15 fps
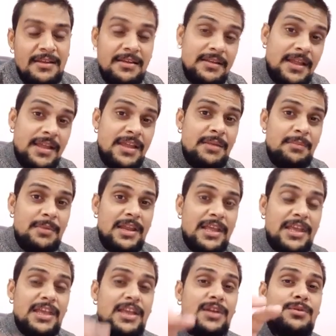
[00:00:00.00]
नहीं
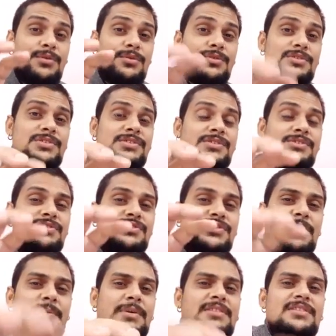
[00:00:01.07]
मिलेगी उस
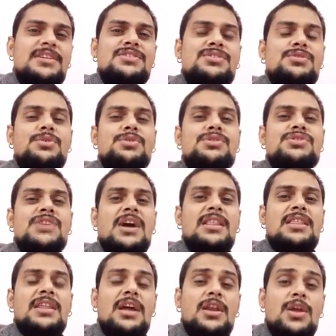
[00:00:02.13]
ज़बरदस्त और
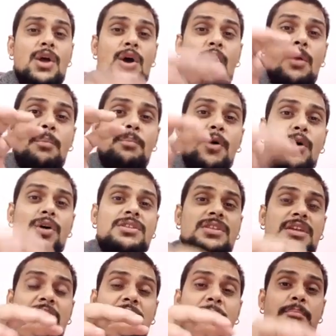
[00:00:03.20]
शानदार और बहुत
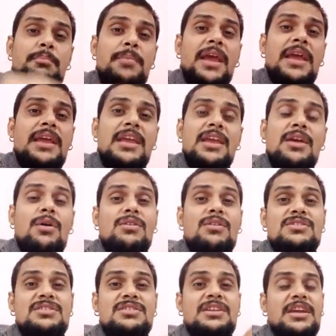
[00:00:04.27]
ही महंगी
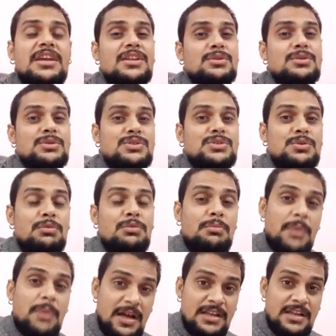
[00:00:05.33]
औषधि है दोस्तों वो
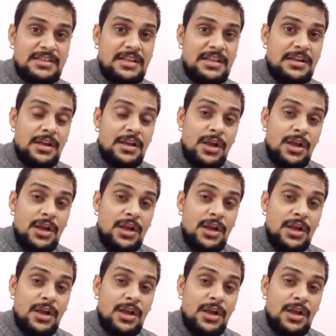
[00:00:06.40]
भारत की